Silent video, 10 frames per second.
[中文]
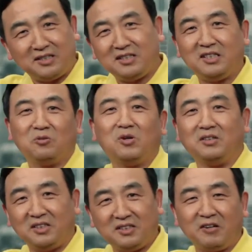很喜欢，
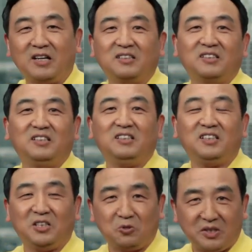你想你
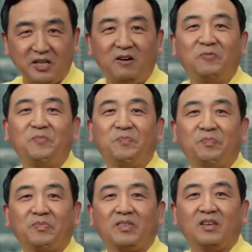喜欢
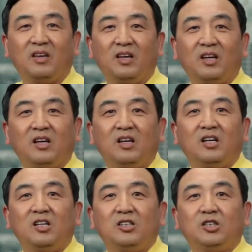
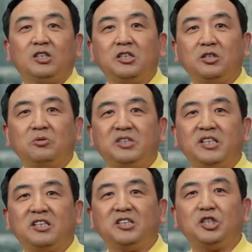要。”这就是
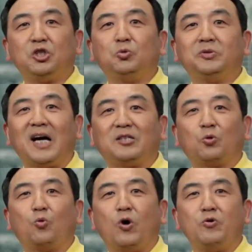这个制度下的
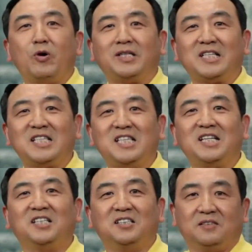官员的
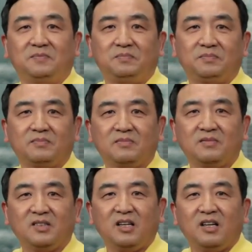邪恶，
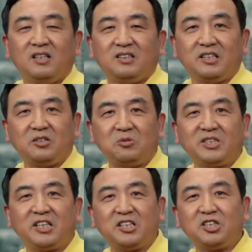这就是
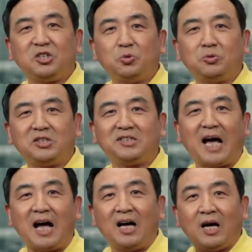这个制度之下。